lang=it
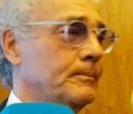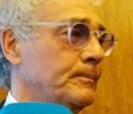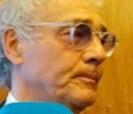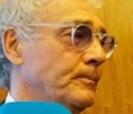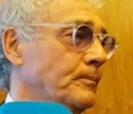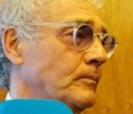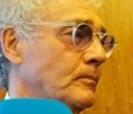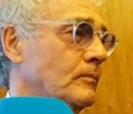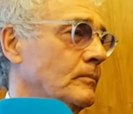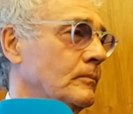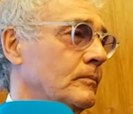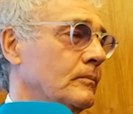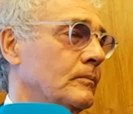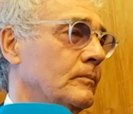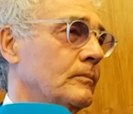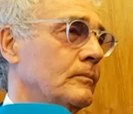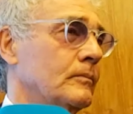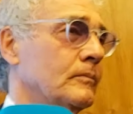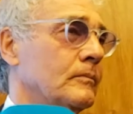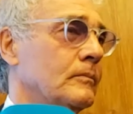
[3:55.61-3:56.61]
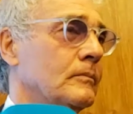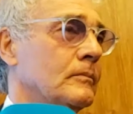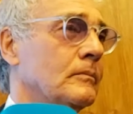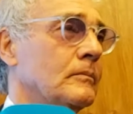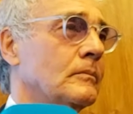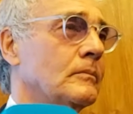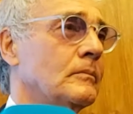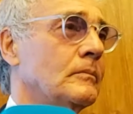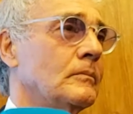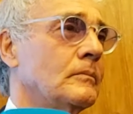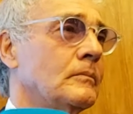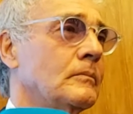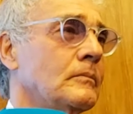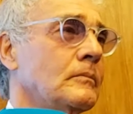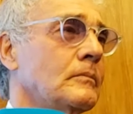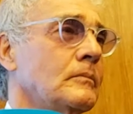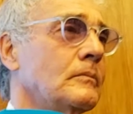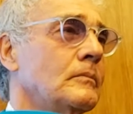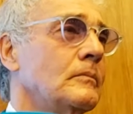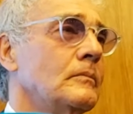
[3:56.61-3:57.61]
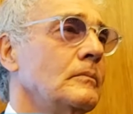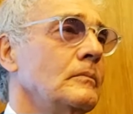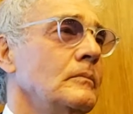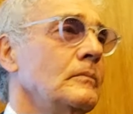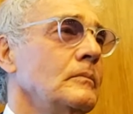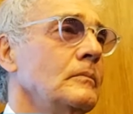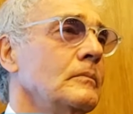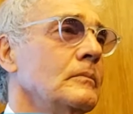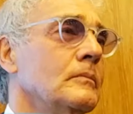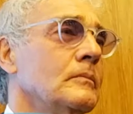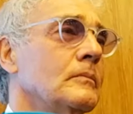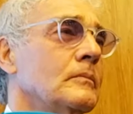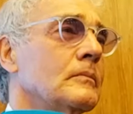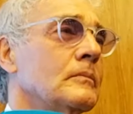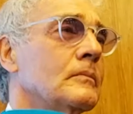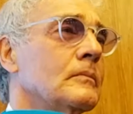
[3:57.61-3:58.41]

Massimo, hai parlato di essere in prova con la Rai,